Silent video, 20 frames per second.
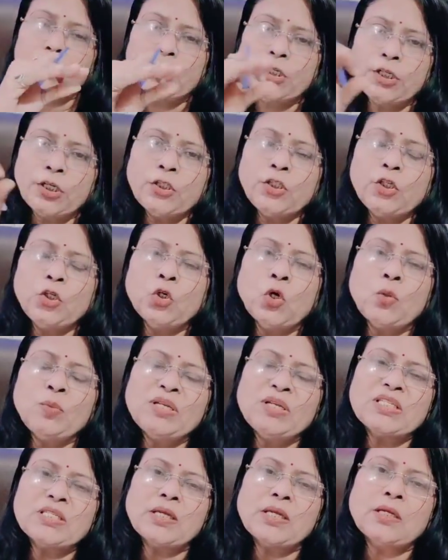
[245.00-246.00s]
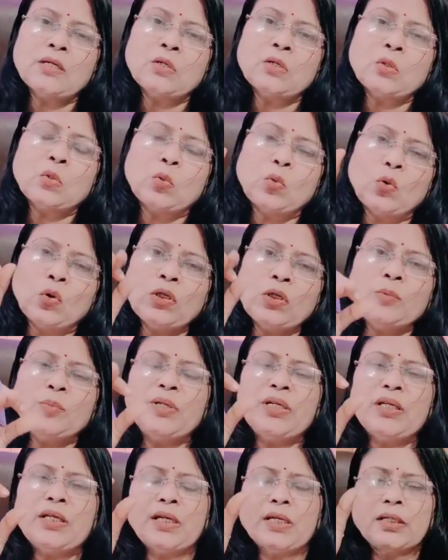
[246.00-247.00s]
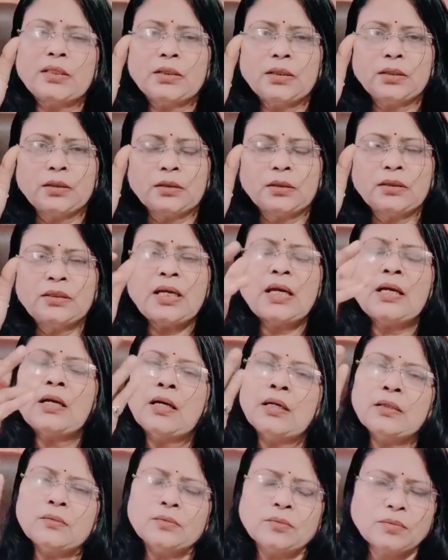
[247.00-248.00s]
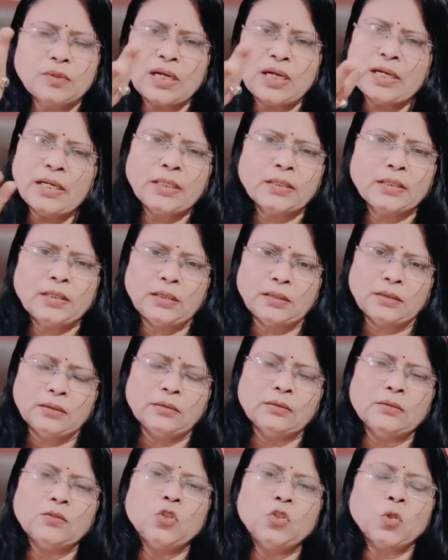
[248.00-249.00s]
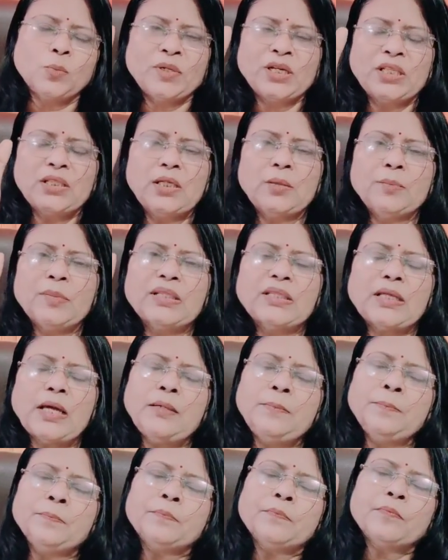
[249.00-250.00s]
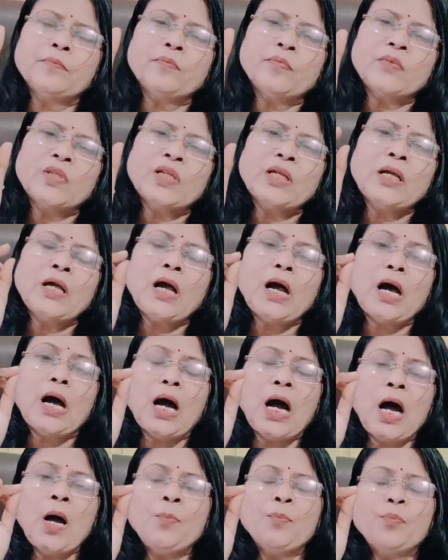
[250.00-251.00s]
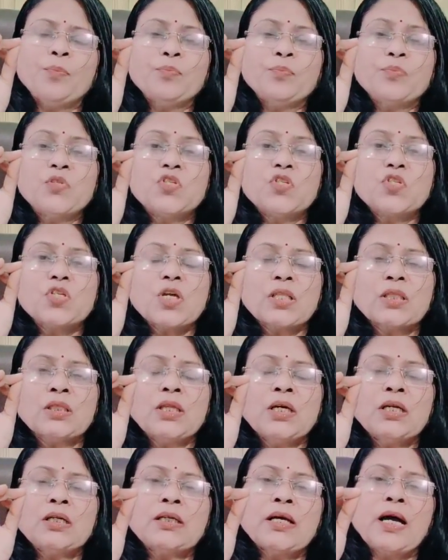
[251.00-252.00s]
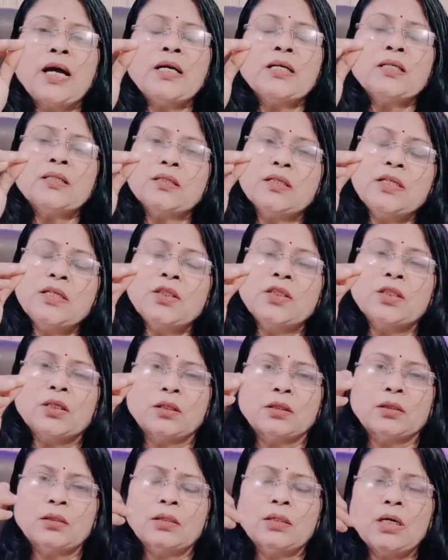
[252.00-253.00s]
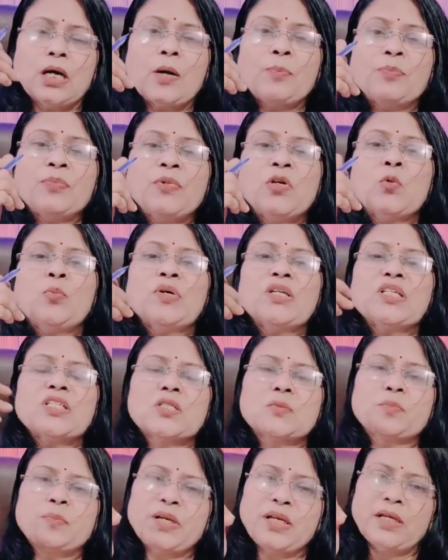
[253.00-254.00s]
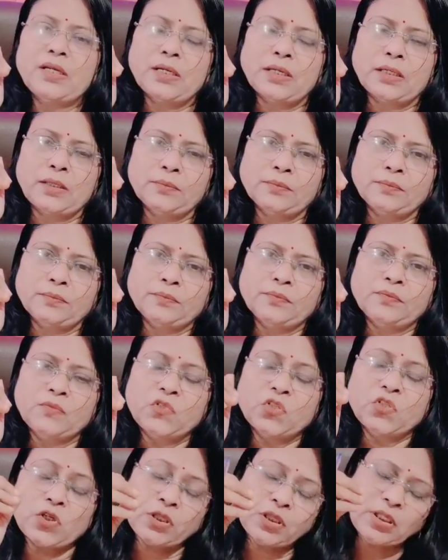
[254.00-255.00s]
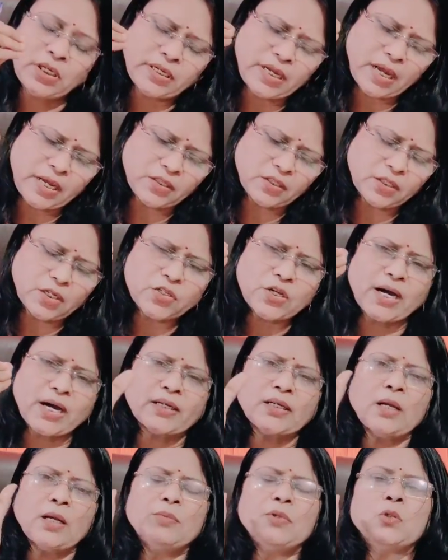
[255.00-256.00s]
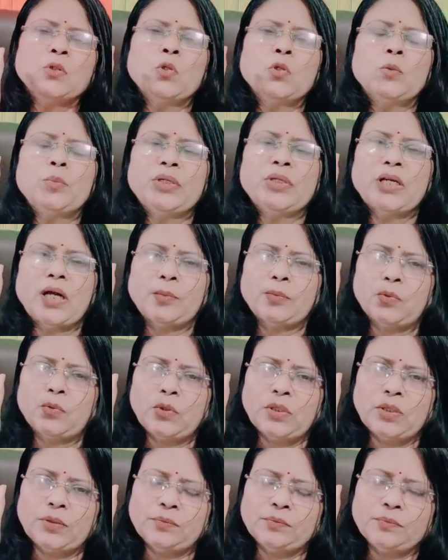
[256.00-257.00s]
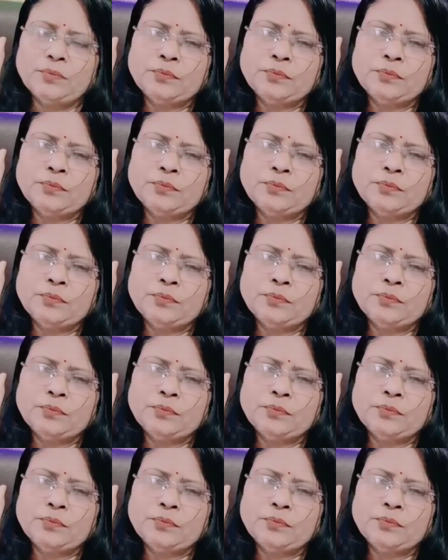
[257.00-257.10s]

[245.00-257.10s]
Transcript: इन्हीं दिनों में से कोई भी एक दिन या हर, हर एक दिन जो मैंने दिन बताए आप चंदन का इत्र अपने ऊपर स्प्रे करें चंदन का इत्र छाटना बिल्कुल भी ना भूलें